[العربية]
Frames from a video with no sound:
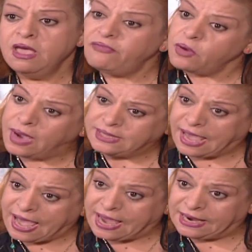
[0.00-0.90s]
في وحدة
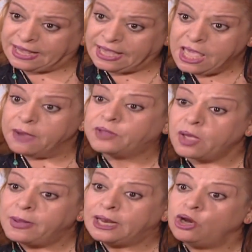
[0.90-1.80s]
عاقلة
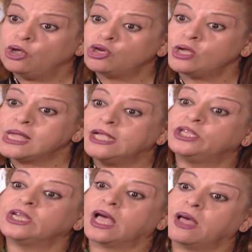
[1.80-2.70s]
بتقبل انه جوزها يتركها